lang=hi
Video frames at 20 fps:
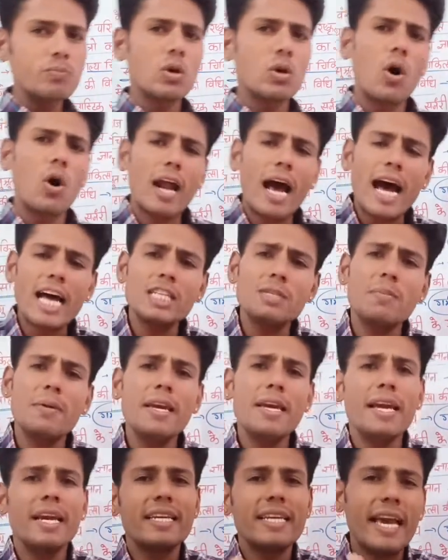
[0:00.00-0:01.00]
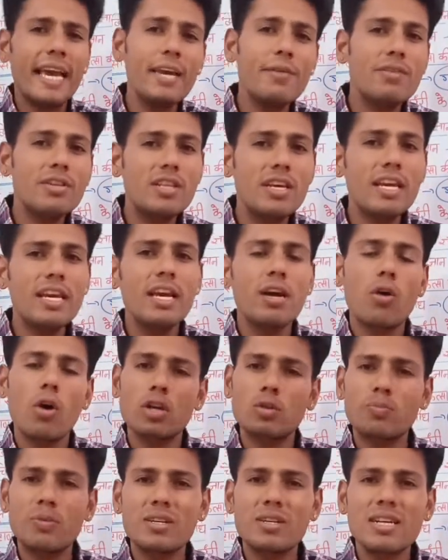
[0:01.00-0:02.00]
और आज भी यही विधि
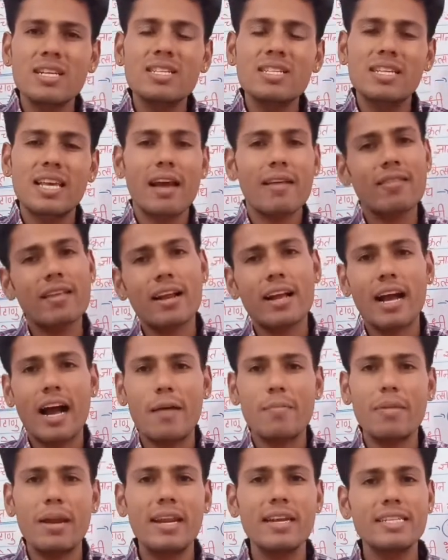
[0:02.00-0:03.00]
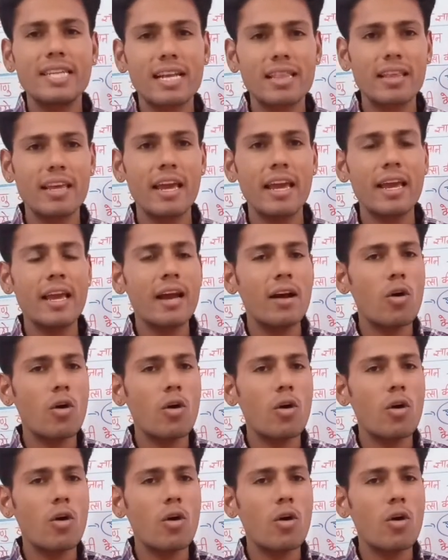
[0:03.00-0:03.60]
हॉस्पिटल्स के अंदर काम में ली जाती है